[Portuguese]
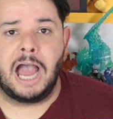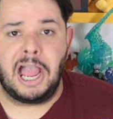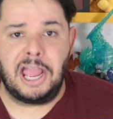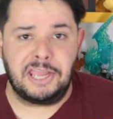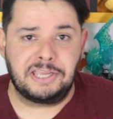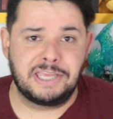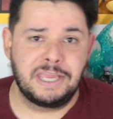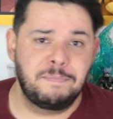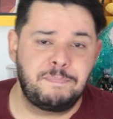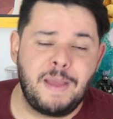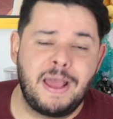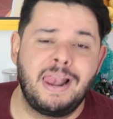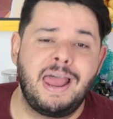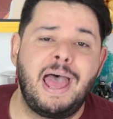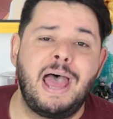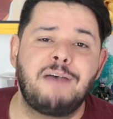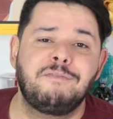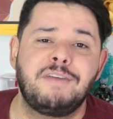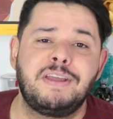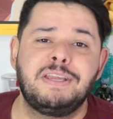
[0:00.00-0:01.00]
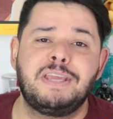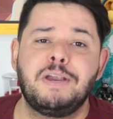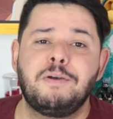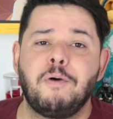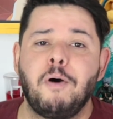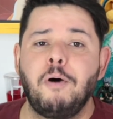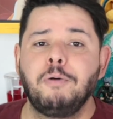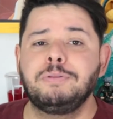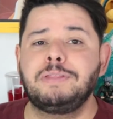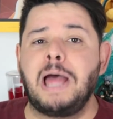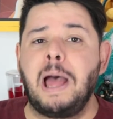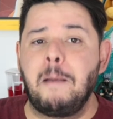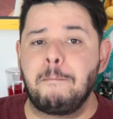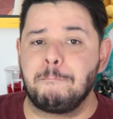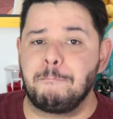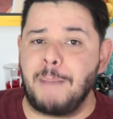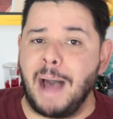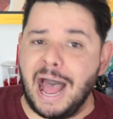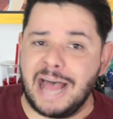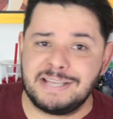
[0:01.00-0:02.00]
A equipe Eleven que conta
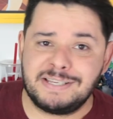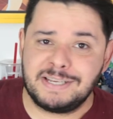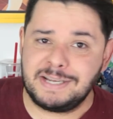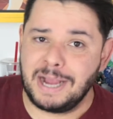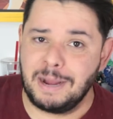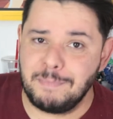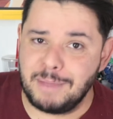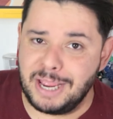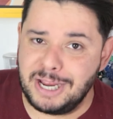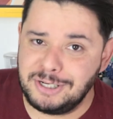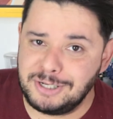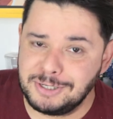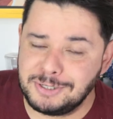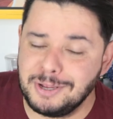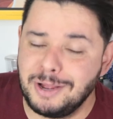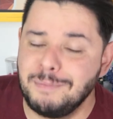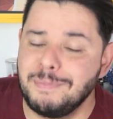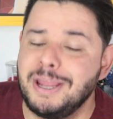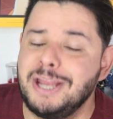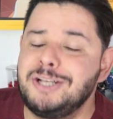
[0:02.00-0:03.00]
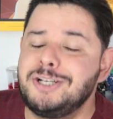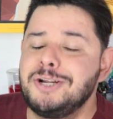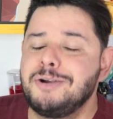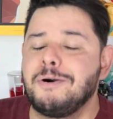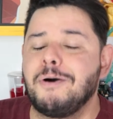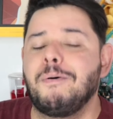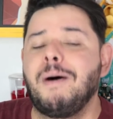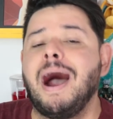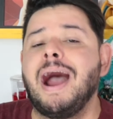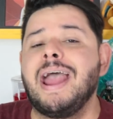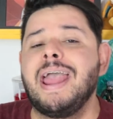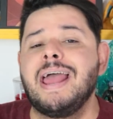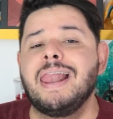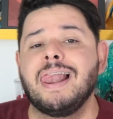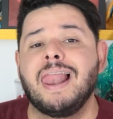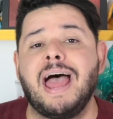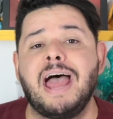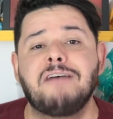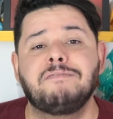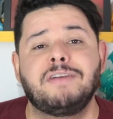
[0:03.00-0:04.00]
basicamente somente com a
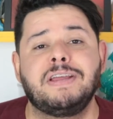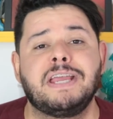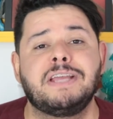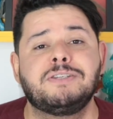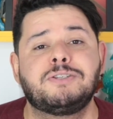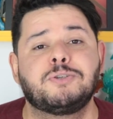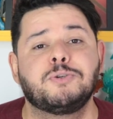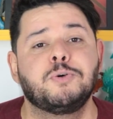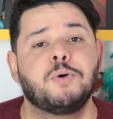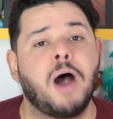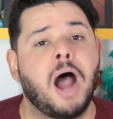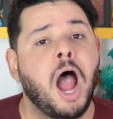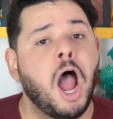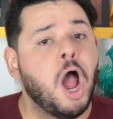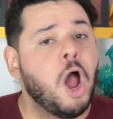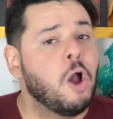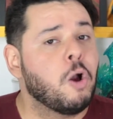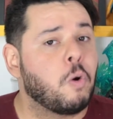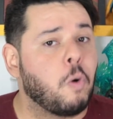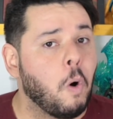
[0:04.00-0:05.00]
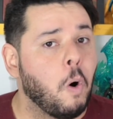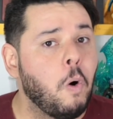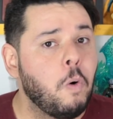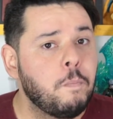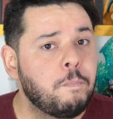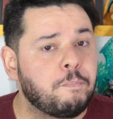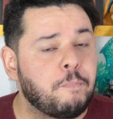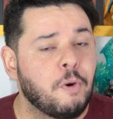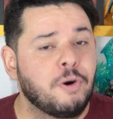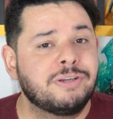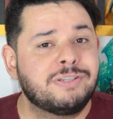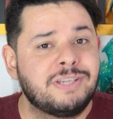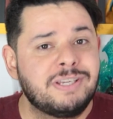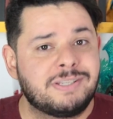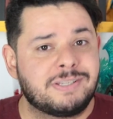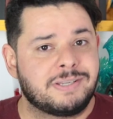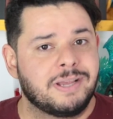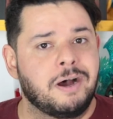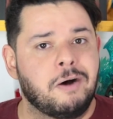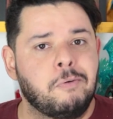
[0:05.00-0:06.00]
Eleven em sua
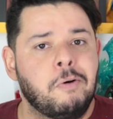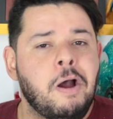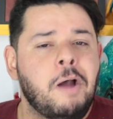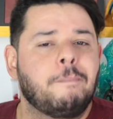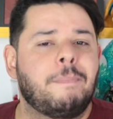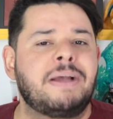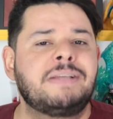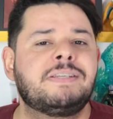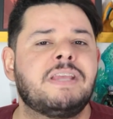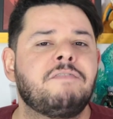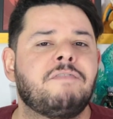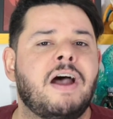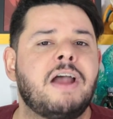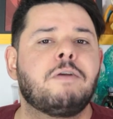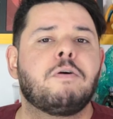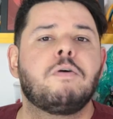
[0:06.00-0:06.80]
composição, mas que vai